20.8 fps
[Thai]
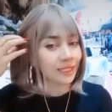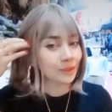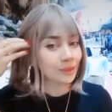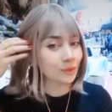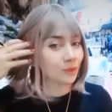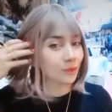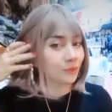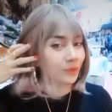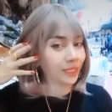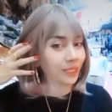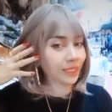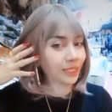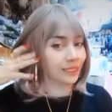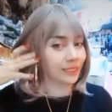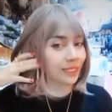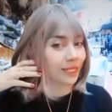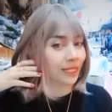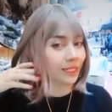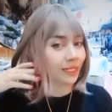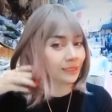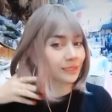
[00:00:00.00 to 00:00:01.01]
ตัววิก
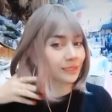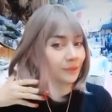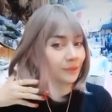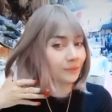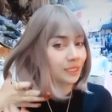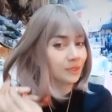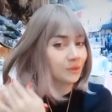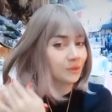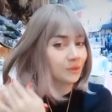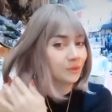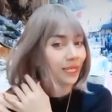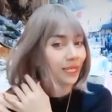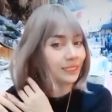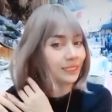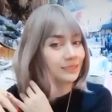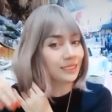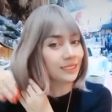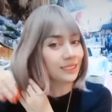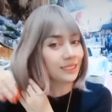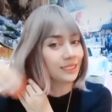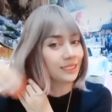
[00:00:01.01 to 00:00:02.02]
นะคะ จะมีอยู่หลาย
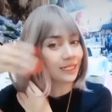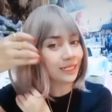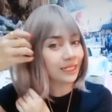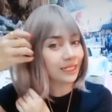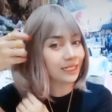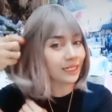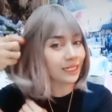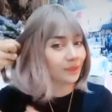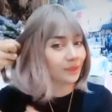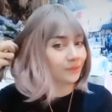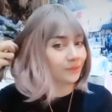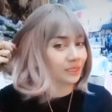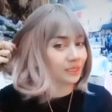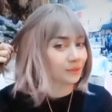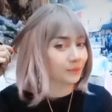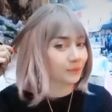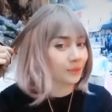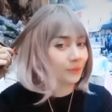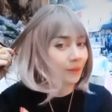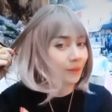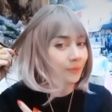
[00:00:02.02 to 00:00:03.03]
สีนะในเนี้ย มันจะ
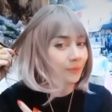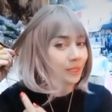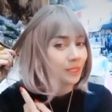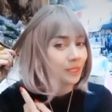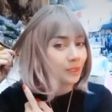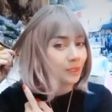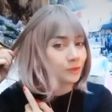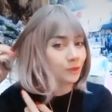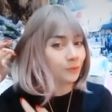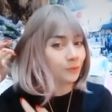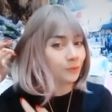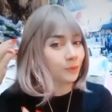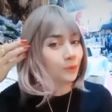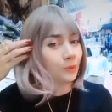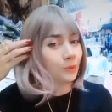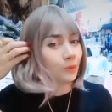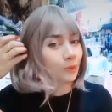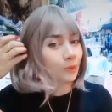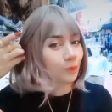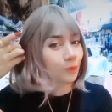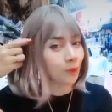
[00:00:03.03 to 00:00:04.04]
มีแบบชมพู
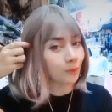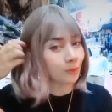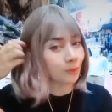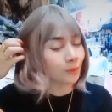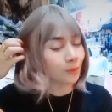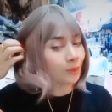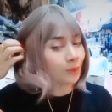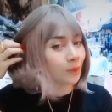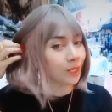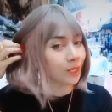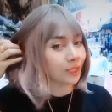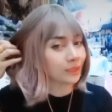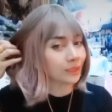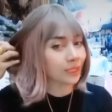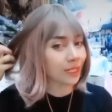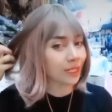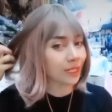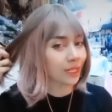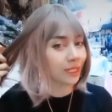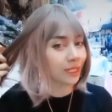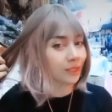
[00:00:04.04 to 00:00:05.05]
อมม่วง
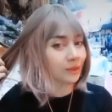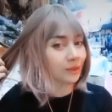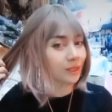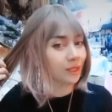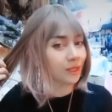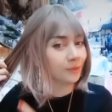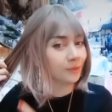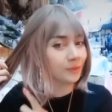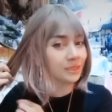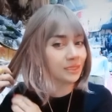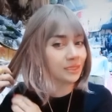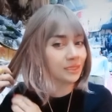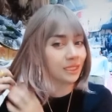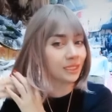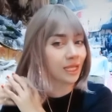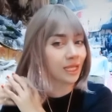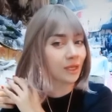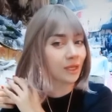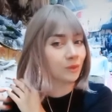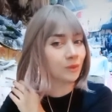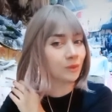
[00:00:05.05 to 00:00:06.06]
นะคะ แล้วก็มีสี
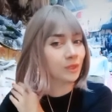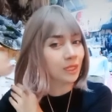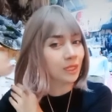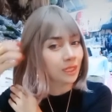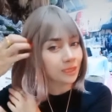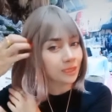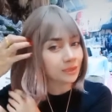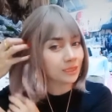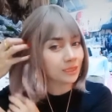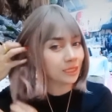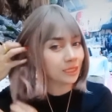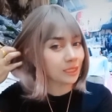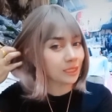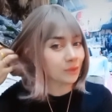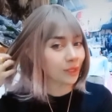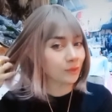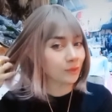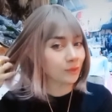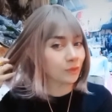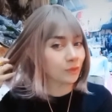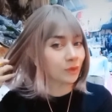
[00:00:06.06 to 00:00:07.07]
เทาสีค
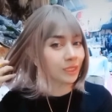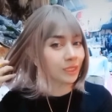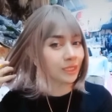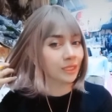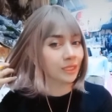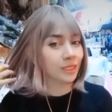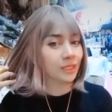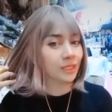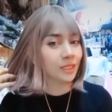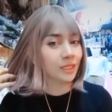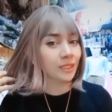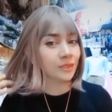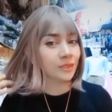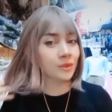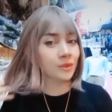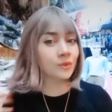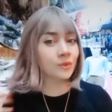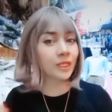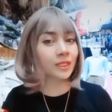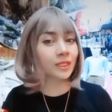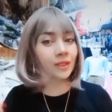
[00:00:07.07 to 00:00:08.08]
วันบุหรี่อ
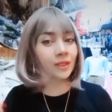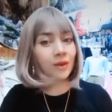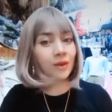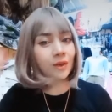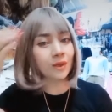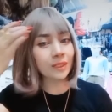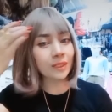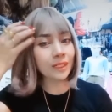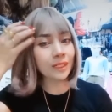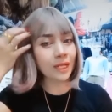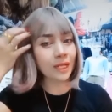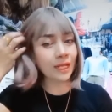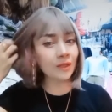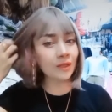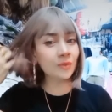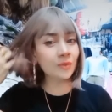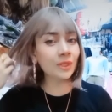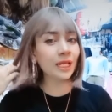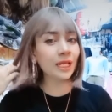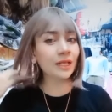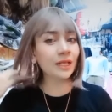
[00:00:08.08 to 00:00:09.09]
ยู่ด้านนอกนะคะ แล้ว
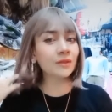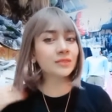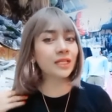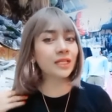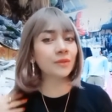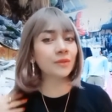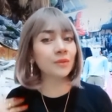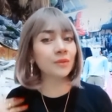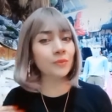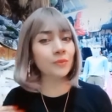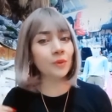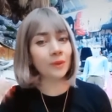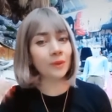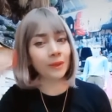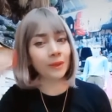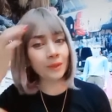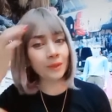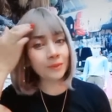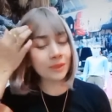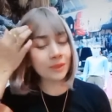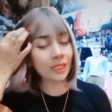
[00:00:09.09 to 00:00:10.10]
เวลาเราใส่ไปปุ๊บอะ
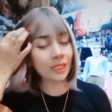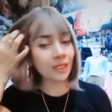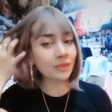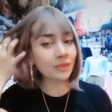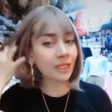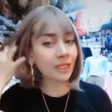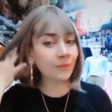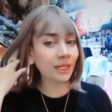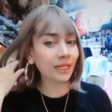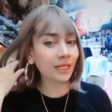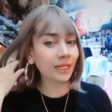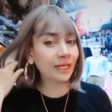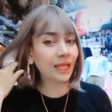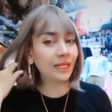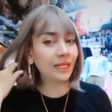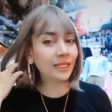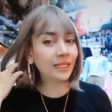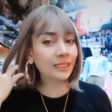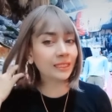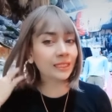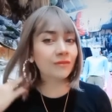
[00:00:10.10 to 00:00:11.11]
มันเหมือนเราทำไฮไล
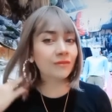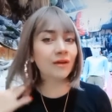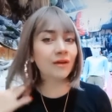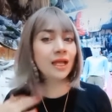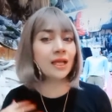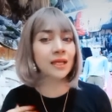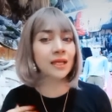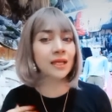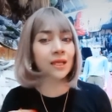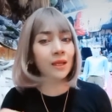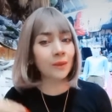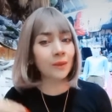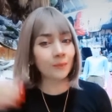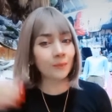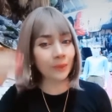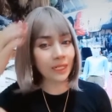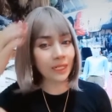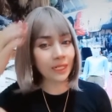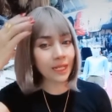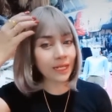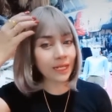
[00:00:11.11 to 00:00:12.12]
ท์อะแต่ว่า
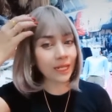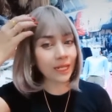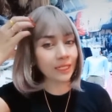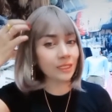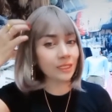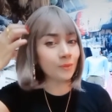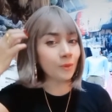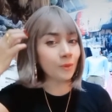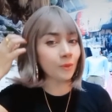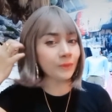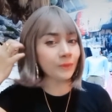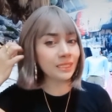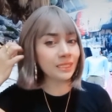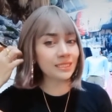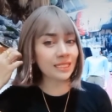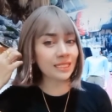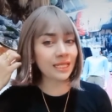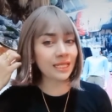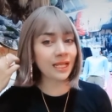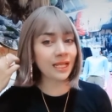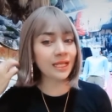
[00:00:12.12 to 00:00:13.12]
เป็นไฮไลท์ที่ผมไม่
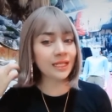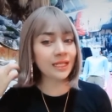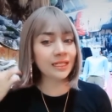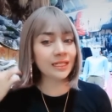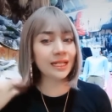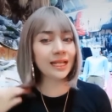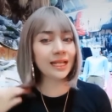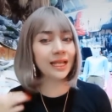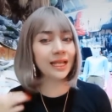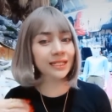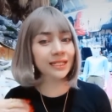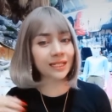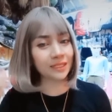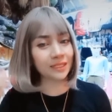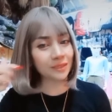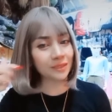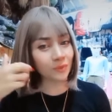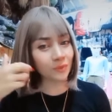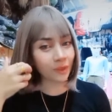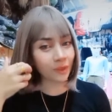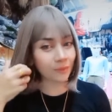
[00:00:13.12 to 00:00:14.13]
เสียนะคะเนี่ย
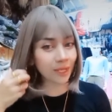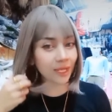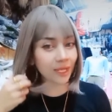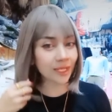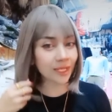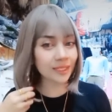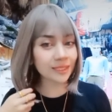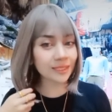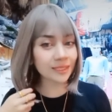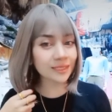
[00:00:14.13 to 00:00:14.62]
สวยมาก